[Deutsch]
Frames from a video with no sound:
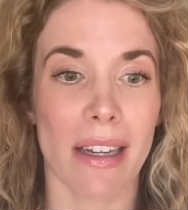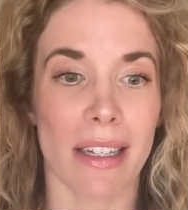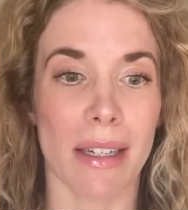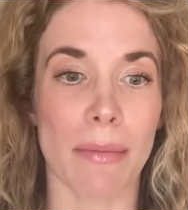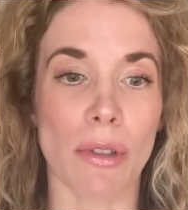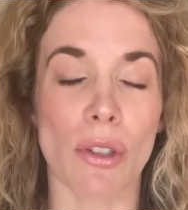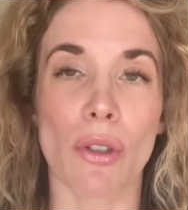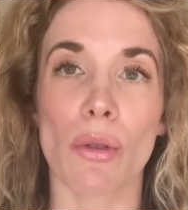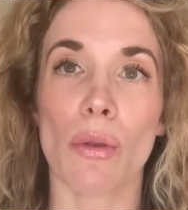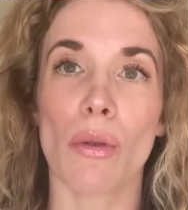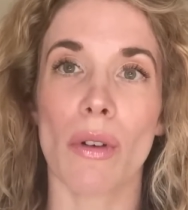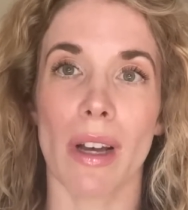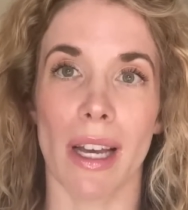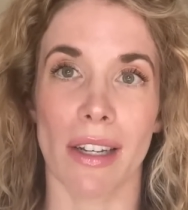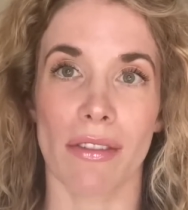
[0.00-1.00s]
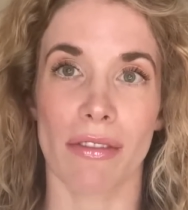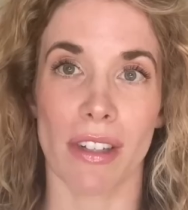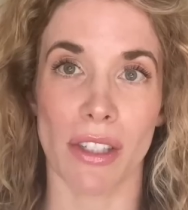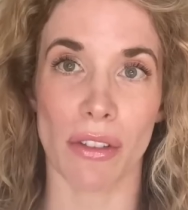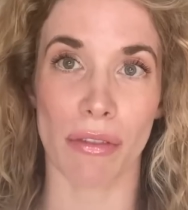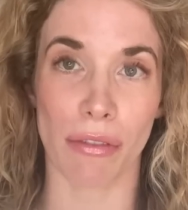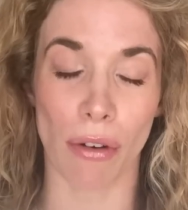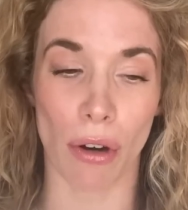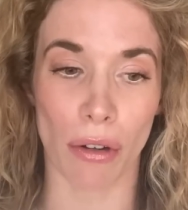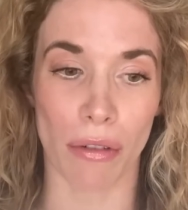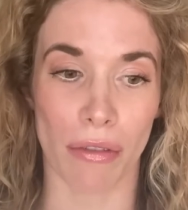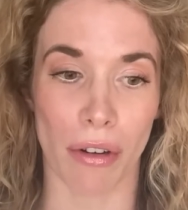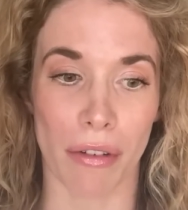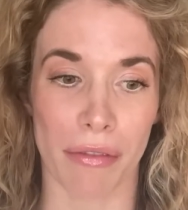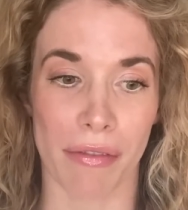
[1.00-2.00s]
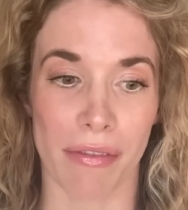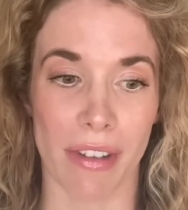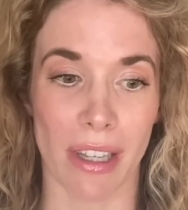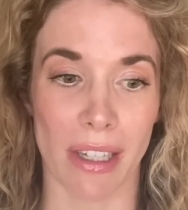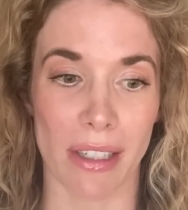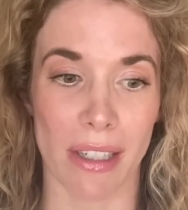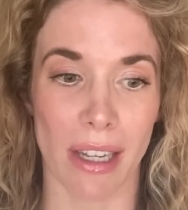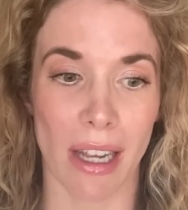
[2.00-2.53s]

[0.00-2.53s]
dem so etwas vorgeworfen wird.